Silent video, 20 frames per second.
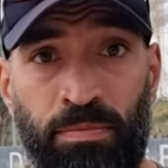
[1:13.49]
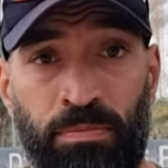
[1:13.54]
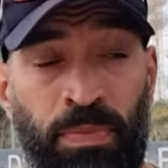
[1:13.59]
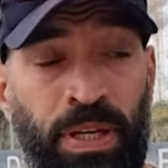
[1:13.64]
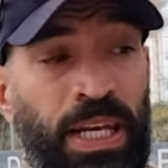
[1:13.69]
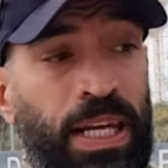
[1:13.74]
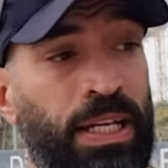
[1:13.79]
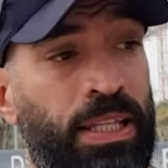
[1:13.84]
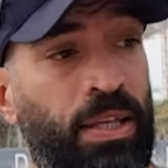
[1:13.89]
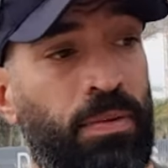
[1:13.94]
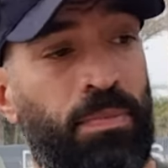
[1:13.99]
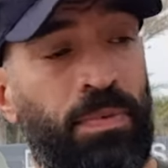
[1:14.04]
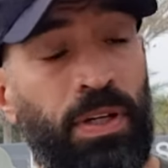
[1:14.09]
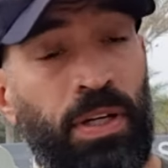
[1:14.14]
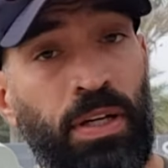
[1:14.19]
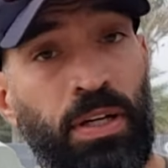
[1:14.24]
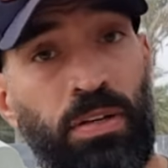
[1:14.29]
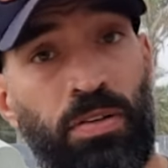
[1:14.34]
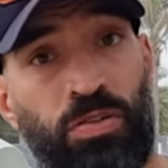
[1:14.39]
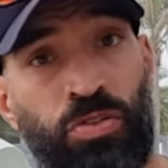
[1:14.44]
بانك
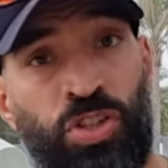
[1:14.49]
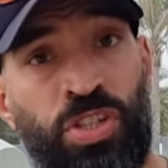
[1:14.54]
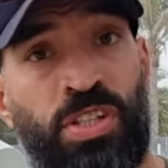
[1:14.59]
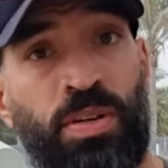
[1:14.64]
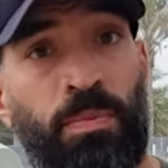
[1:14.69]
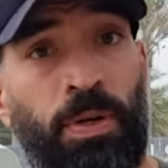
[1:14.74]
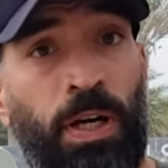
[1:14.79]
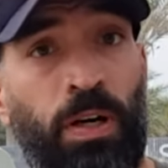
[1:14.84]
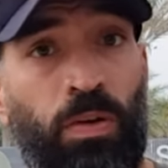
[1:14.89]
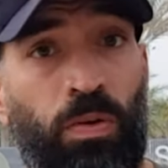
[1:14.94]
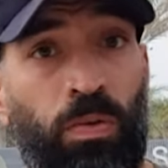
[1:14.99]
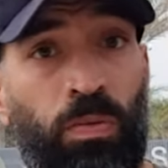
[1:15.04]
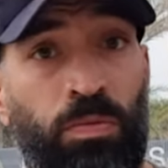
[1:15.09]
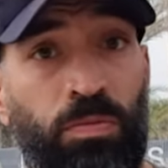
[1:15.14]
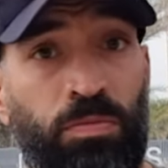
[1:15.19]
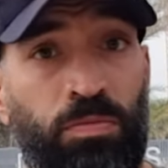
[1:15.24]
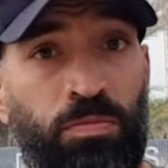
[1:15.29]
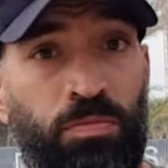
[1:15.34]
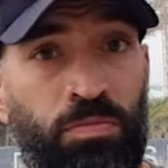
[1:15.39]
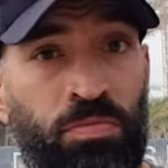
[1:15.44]
تبني جسم حلو
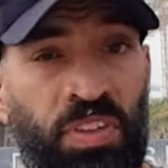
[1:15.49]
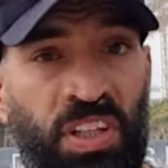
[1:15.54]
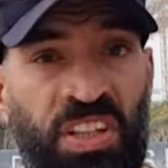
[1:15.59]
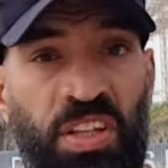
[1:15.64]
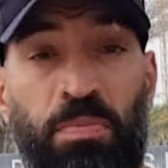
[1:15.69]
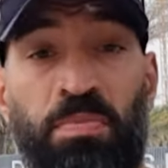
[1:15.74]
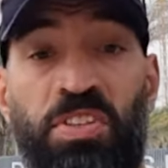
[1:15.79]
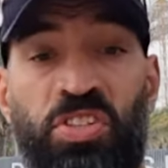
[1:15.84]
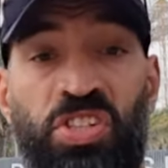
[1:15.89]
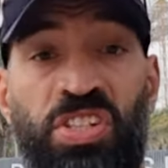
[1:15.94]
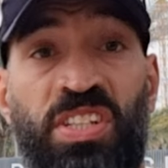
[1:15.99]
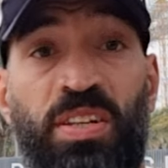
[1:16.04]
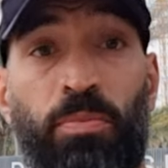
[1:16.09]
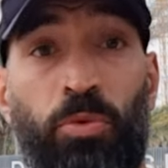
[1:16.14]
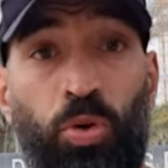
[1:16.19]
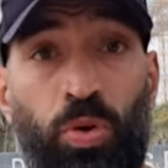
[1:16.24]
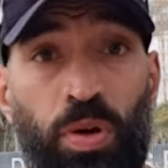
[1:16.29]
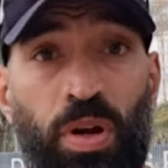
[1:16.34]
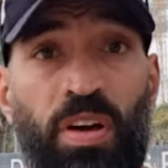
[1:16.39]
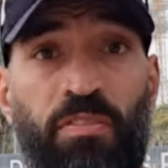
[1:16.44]
انك تبني جسم
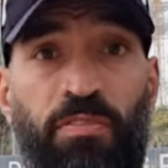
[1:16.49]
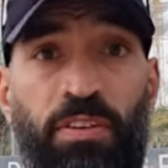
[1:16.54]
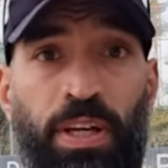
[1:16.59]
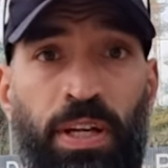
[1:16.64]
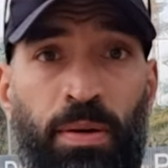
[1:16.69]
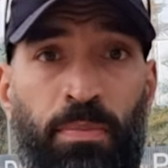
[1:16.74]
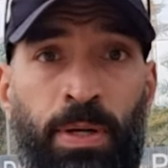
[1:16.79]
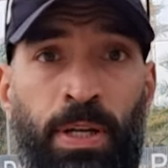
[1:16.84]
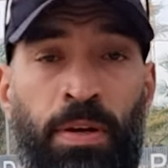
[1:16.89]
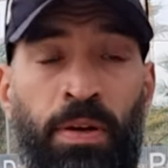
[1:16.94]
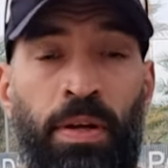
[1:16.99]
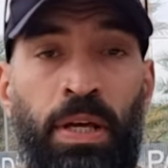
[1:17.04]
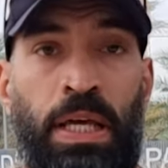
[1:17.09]
خرافي كمان